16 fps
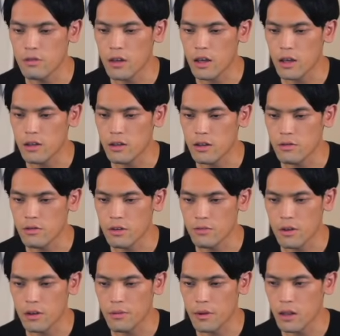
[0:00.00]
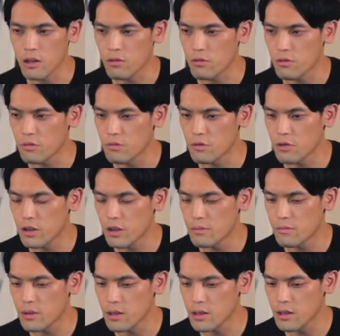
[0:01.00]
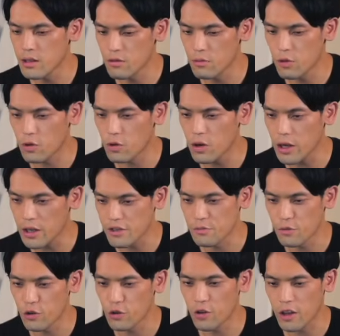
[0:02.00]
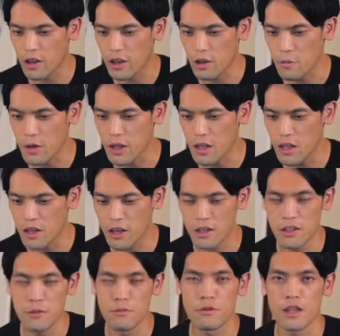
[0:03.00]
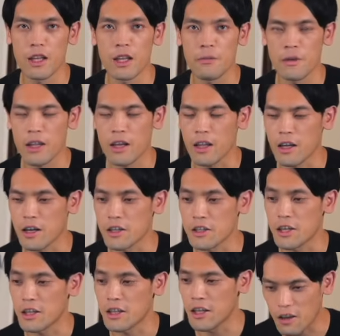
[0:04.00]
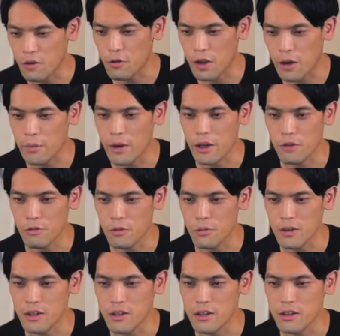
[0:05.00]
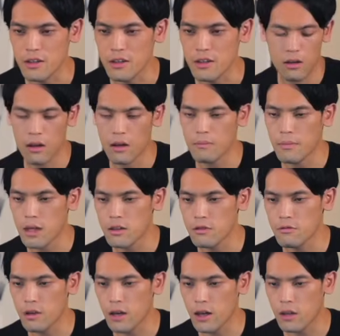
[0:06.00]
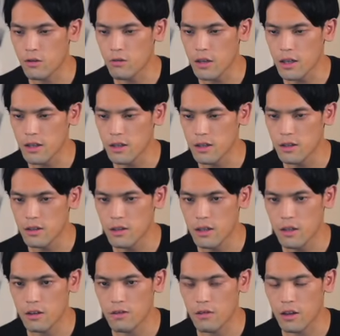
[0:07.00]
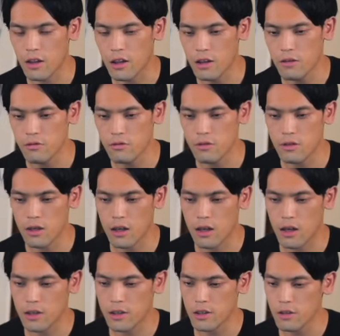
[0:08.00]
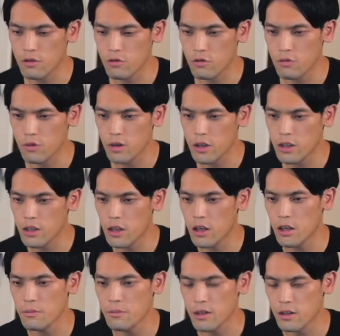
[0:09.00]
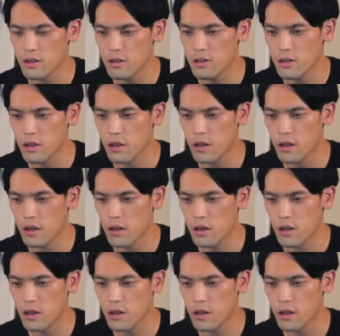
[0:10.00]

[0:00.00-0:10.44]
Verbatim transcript: で、チェックしてもらえばなと思います。これも5ヶ月無料なんで、まあ、年内全部タダみたいな感じなんで、結構やばいと思います。で、まずは、えっと、ナッシングかな。いくつかガジェット紹介していきます。